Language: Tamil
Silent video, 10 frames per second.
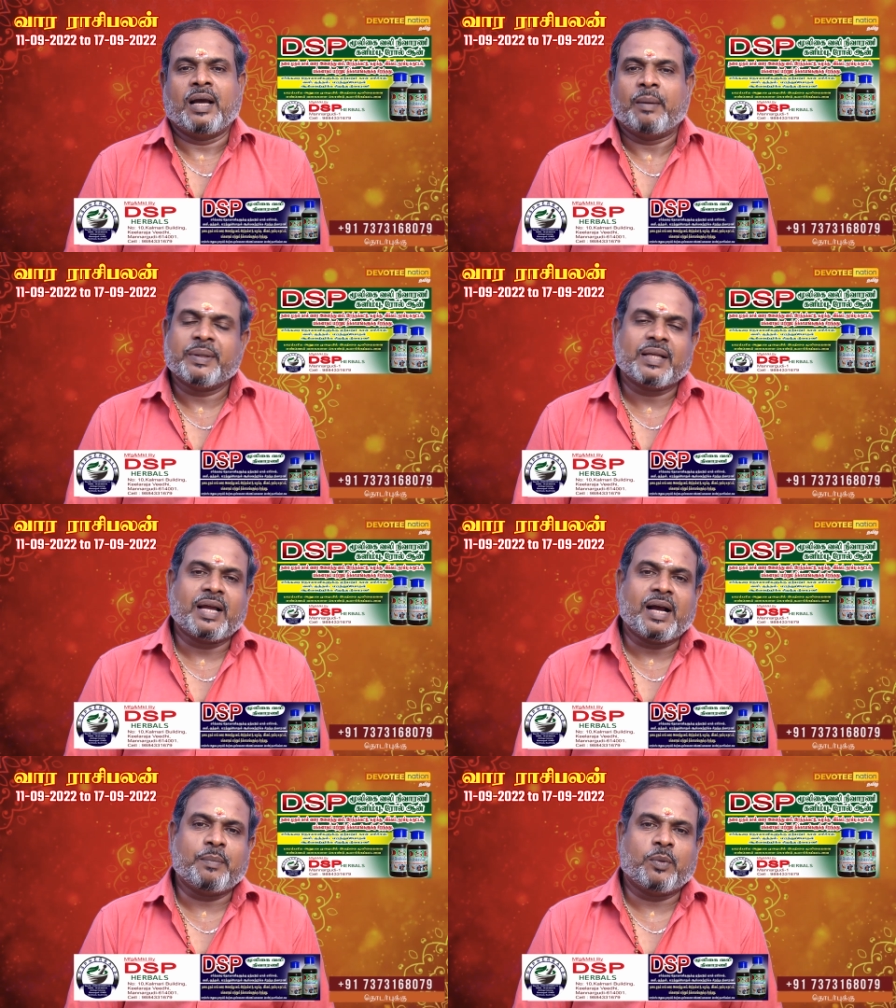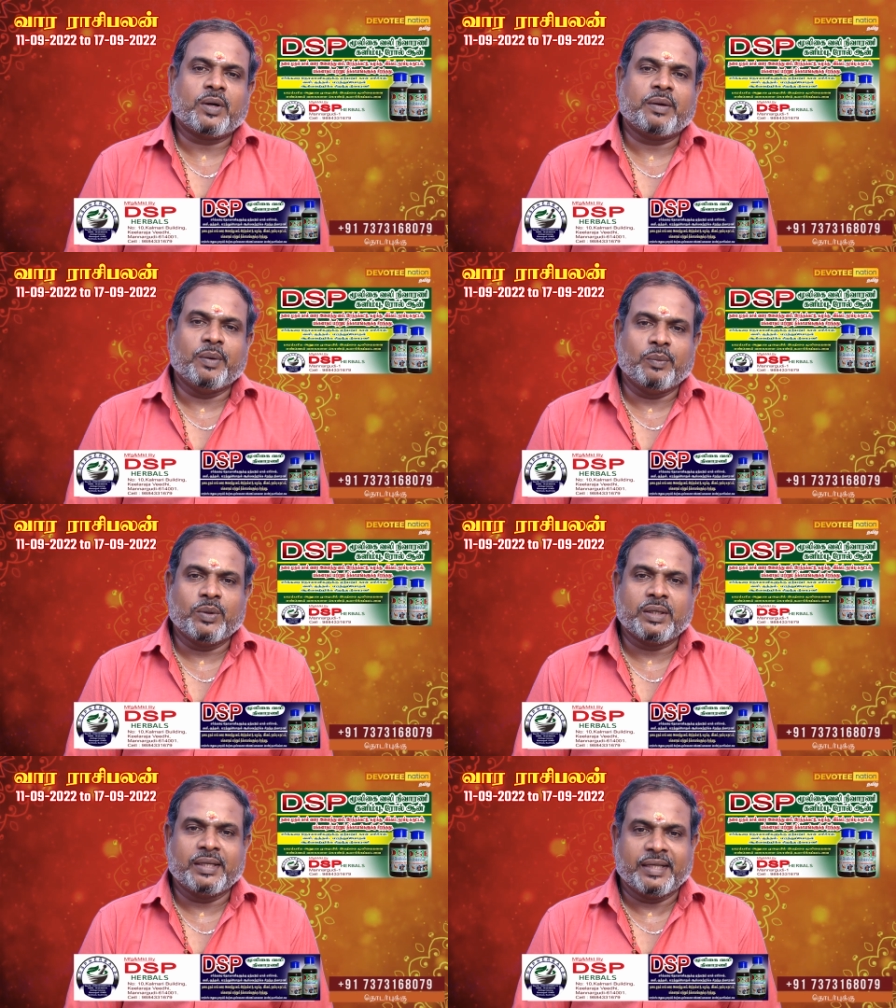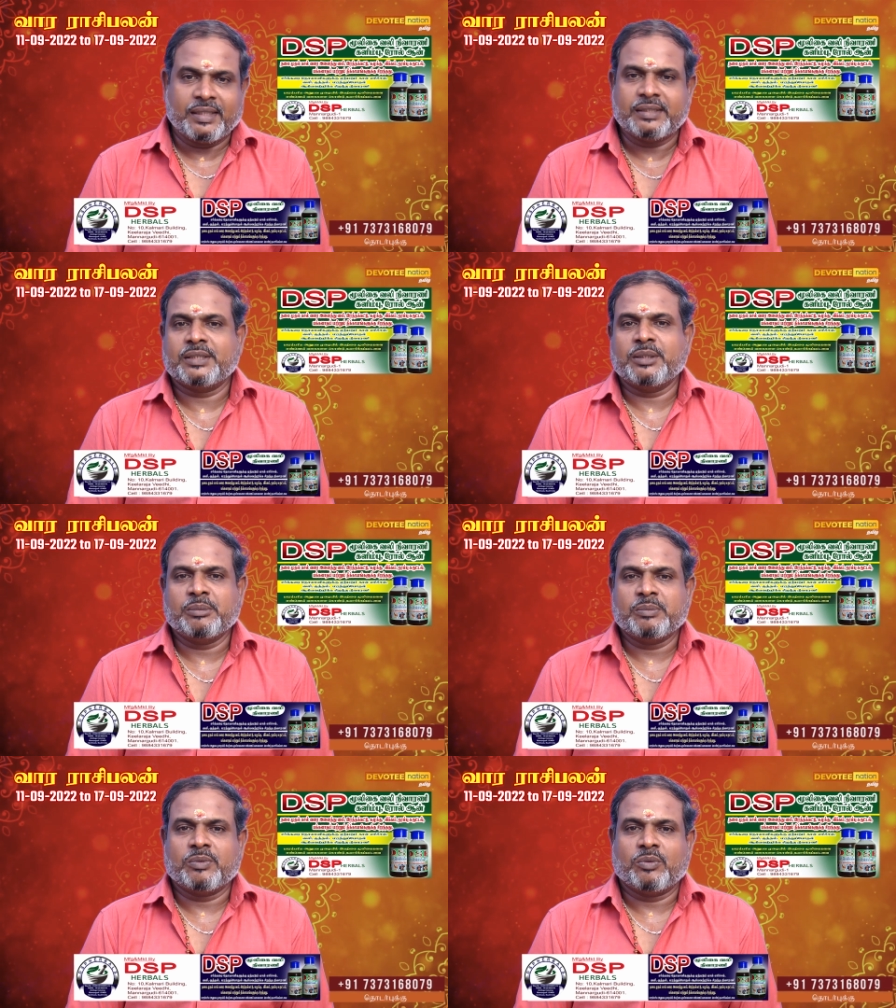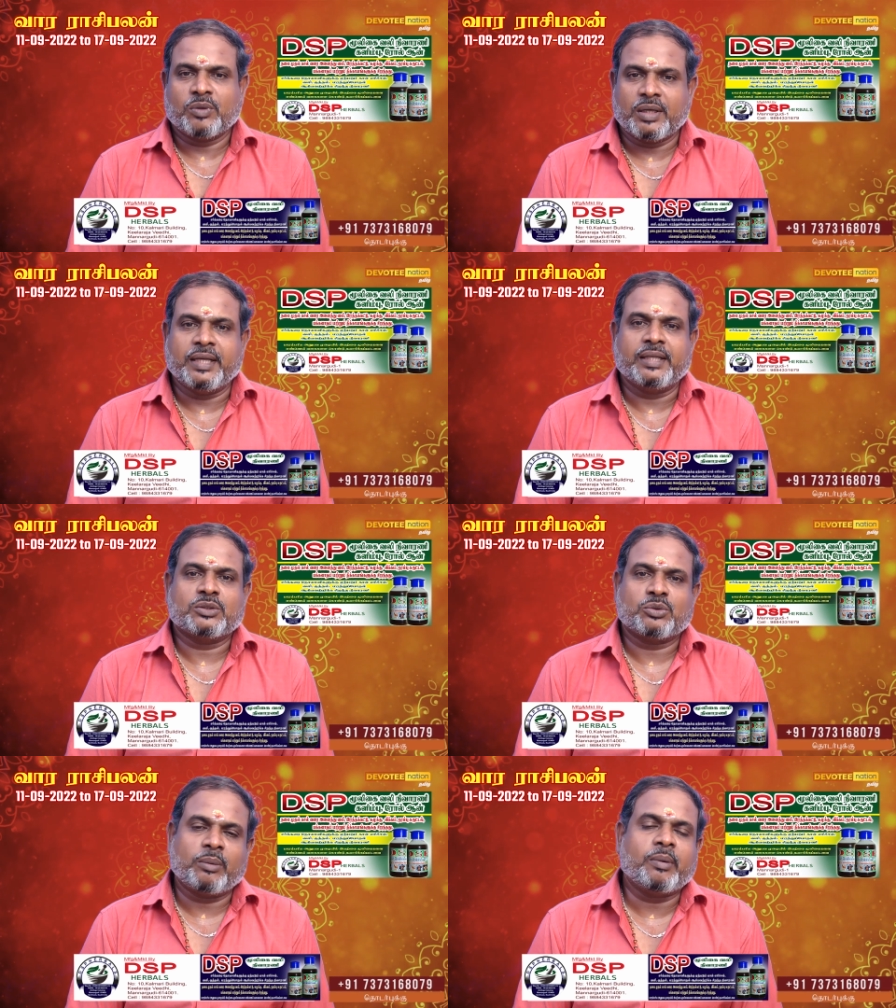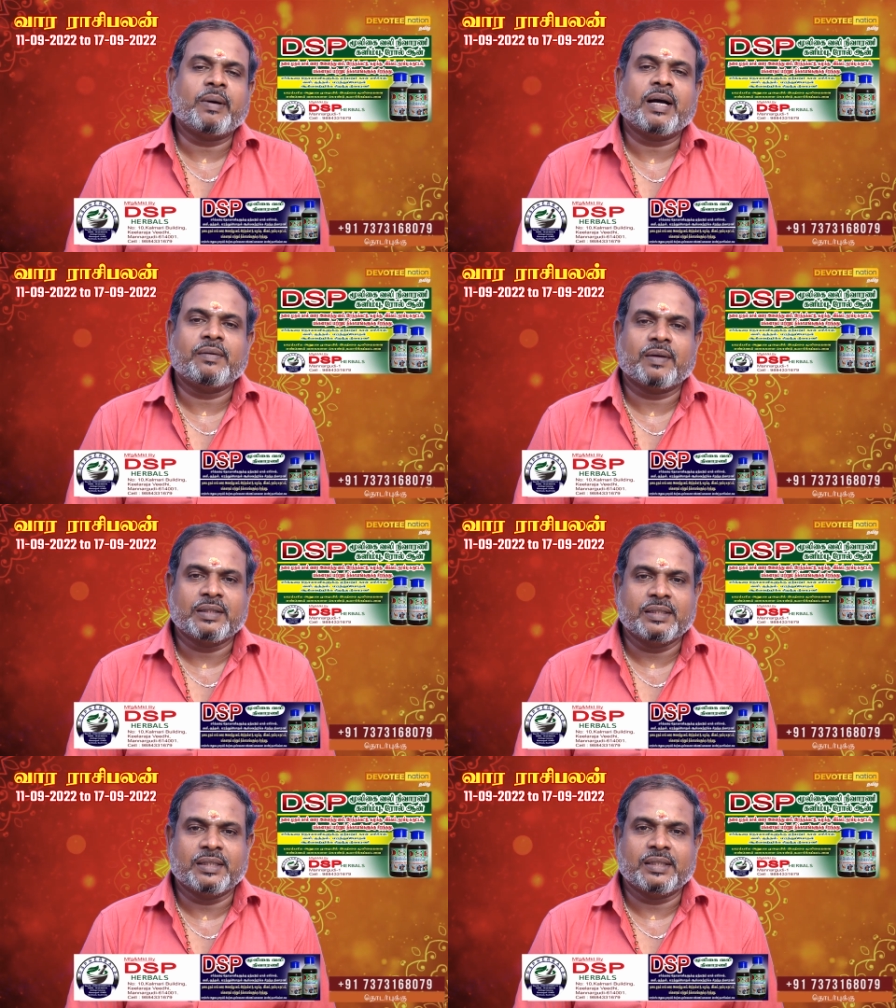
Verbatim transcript: அப்போ தான் நாங்கள் போடுற ஒவ்வொரு நிகழ்ச்சியும் உங்களை சுலபமாக வந்து